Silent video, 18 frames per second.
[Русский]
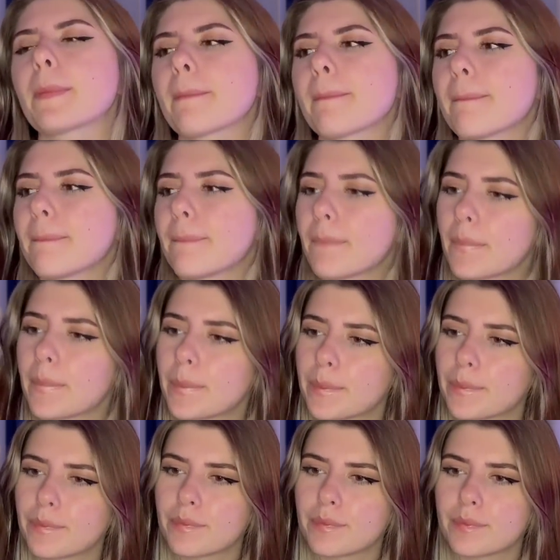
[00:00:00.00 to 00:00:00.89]
Ну,
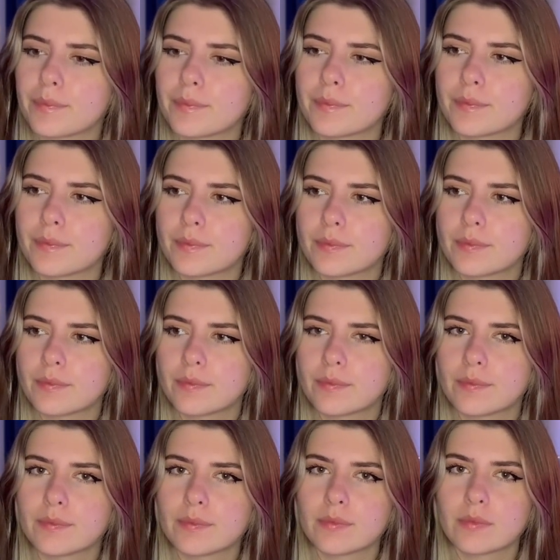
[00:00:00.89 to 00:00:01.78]
обознался, подумаешь,
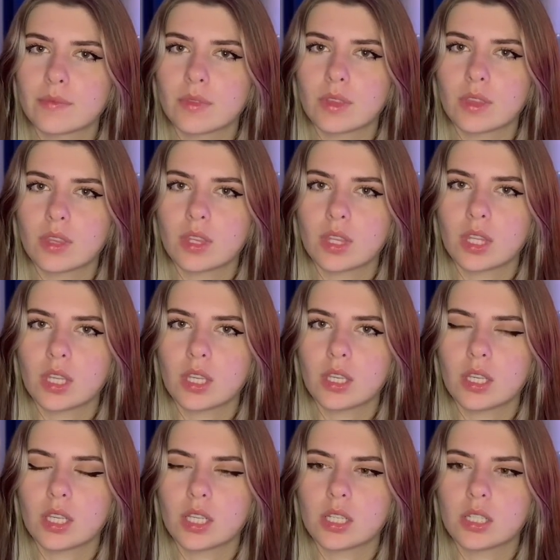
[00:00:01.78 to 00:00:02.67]
чего это тебя так
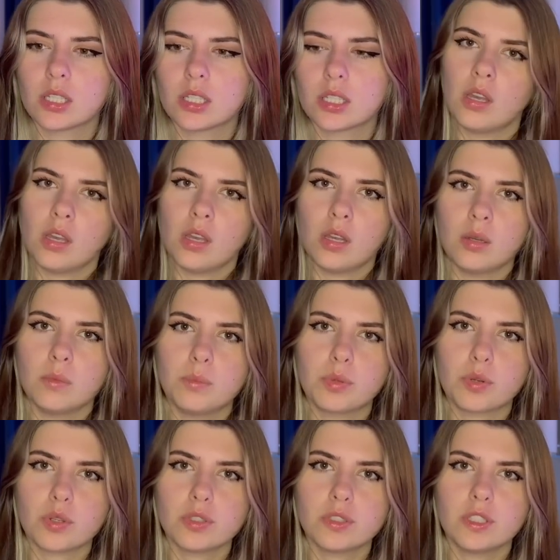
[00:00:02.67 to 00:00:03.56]
заботит?
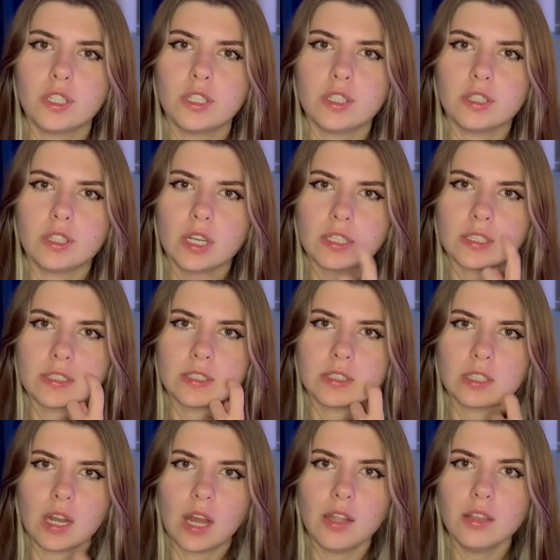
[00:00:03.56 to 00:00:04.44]
Просто это так
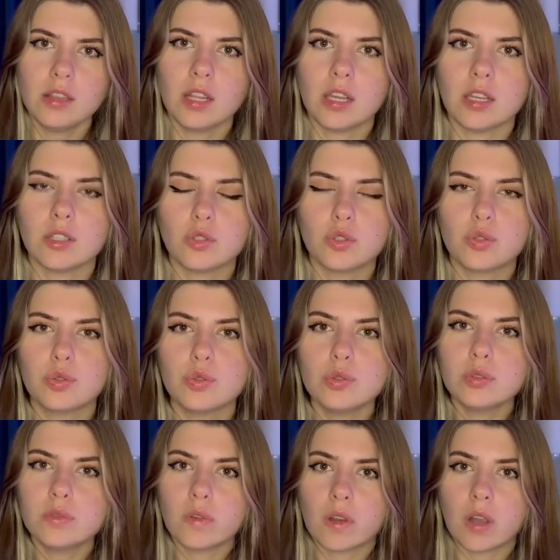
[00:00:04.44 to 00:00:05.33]
странно,
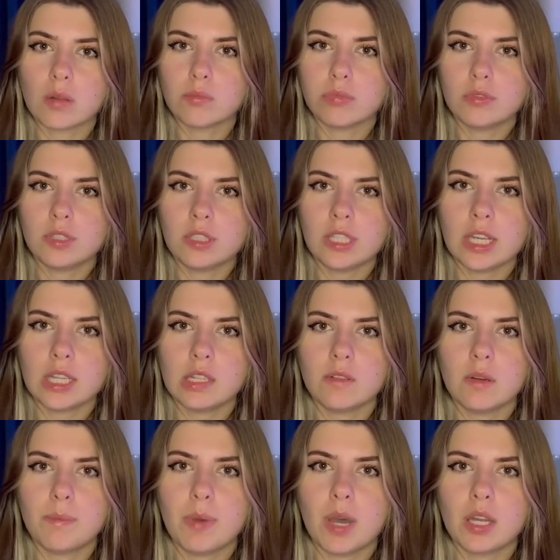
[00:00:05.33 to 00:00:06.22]
чувство, как будто я
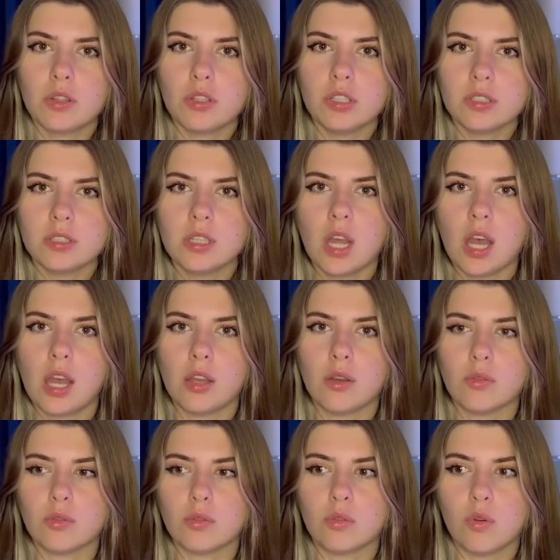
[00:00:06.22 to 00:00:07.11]
этого парня
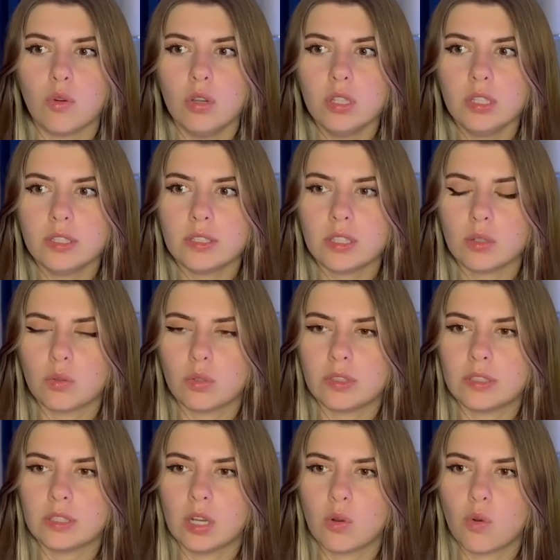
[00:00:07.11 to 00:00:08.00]
знаю, голос
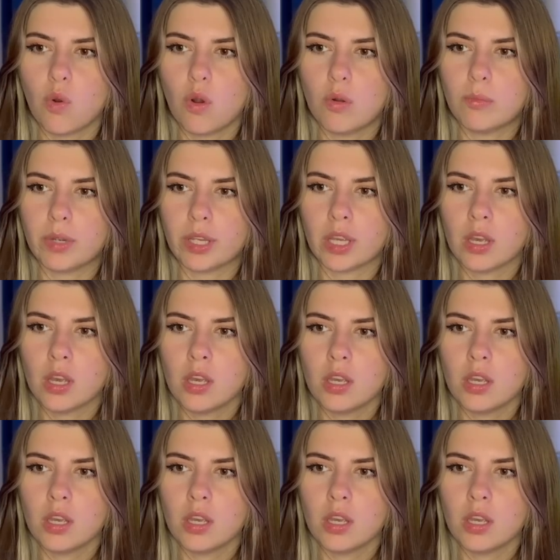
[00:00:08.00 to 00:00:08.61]
такой знакомый,